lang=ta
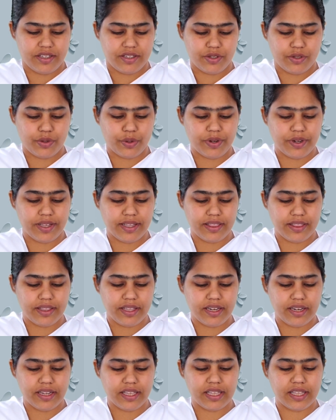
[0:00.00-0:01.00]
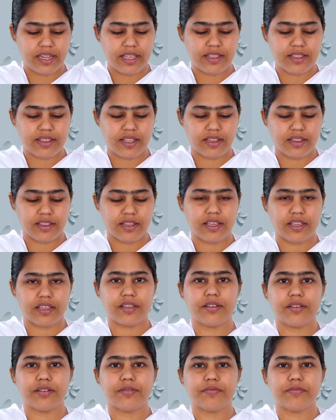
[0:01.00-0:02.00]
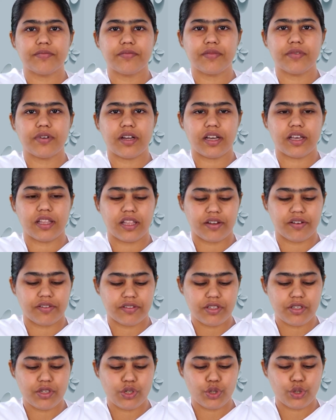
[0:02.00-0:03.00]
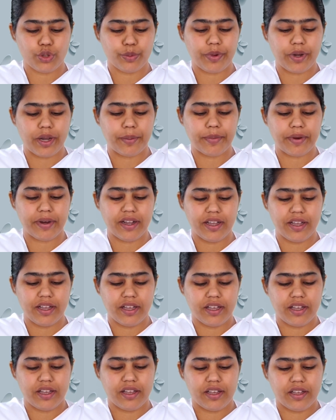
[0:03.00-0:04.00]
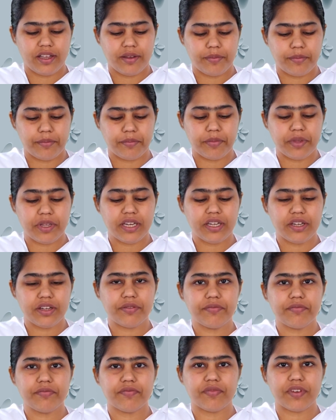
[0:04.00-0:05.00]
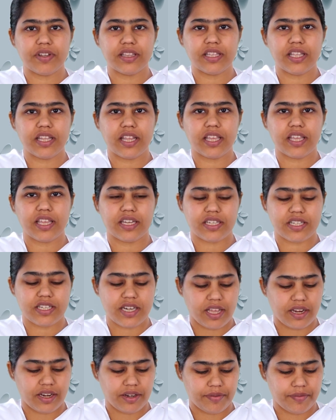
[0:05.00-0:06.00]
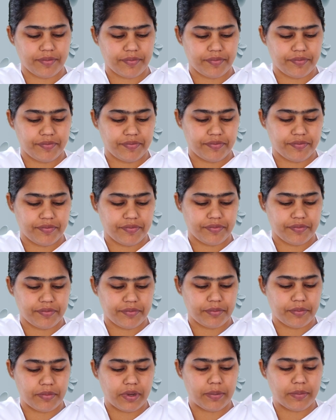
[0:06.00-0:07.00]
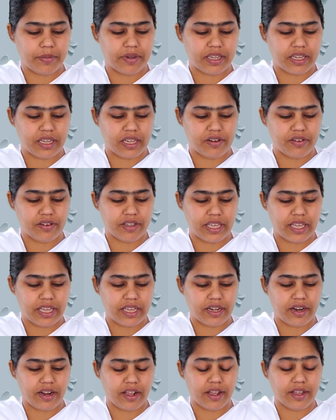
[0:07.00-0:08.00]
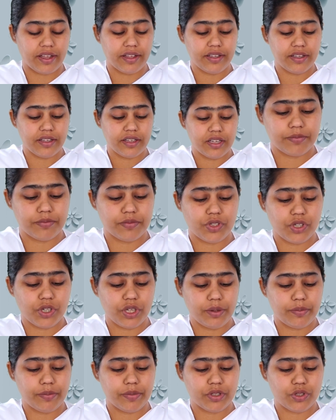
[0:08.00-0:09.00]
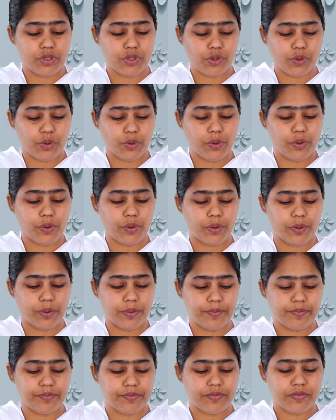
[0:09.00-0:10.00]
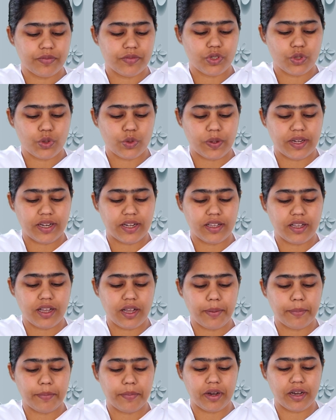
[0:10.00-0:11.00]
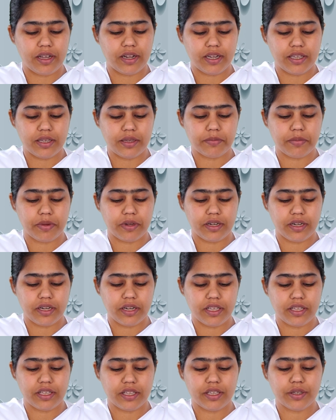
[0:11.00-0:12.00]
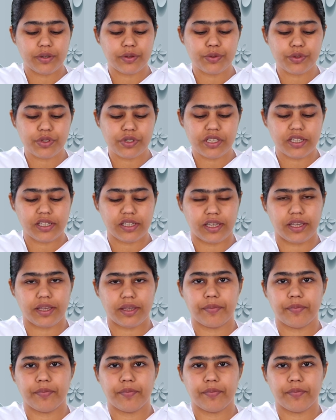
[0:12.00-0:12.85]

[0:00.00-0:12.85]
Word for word: சொர்க்கத்தின் இறை தந்தை அதாவது ஷிவ் பாபா மீண்டும் வந்திருக்கின்றார் பாபா கேள்வி கேட்குறாங்க ஜின் பச்சோங்கோ ஸ்வர்கா மாலிக் பன்னே கி குஷி ஹே